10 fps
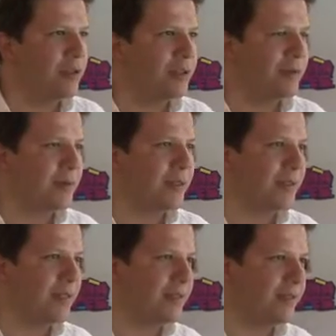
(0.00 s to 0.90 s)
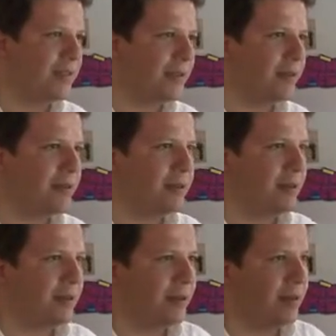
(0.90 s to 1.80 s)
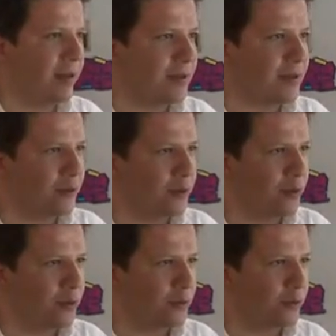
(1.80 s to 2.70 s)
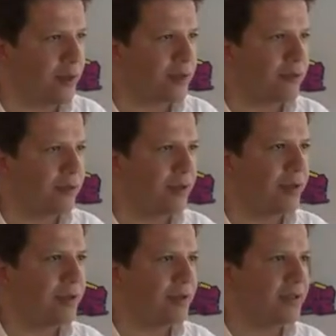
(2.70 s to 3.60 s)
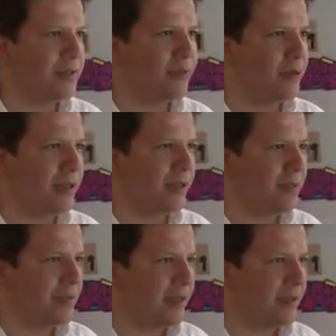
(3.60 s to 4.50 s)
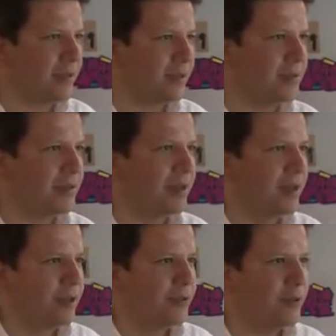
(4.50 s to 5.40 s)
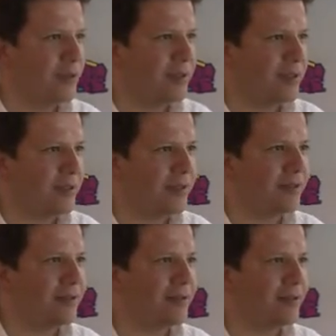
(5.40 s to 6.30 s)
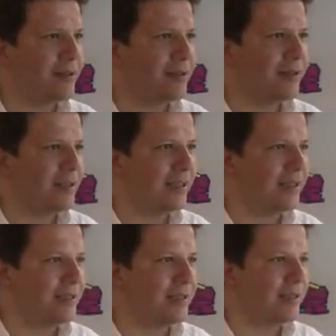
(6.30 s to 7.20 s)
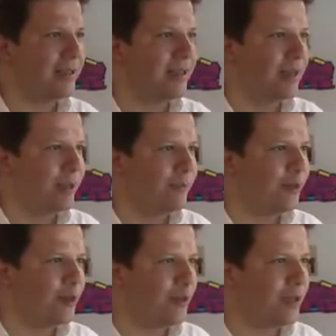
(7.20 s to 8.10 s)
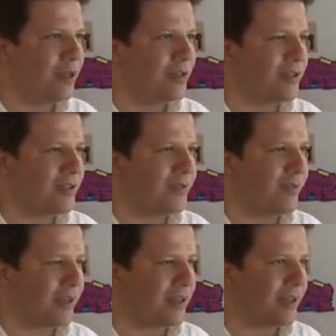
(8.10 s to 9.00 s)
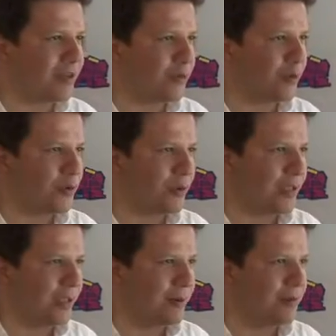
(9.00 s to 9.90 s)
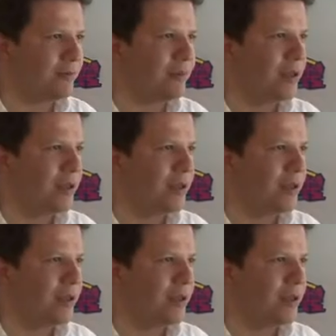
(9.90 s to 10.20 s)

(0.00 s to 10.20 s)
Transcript: Tabii ki Denizli'de e, az oyun stüdyosu var ve biz de bunlardan bir tanesiyiz. Dolayısıyla da de, e, Denizli'de bu konuda açıkçası farklılaşmış olduk diyebilirim.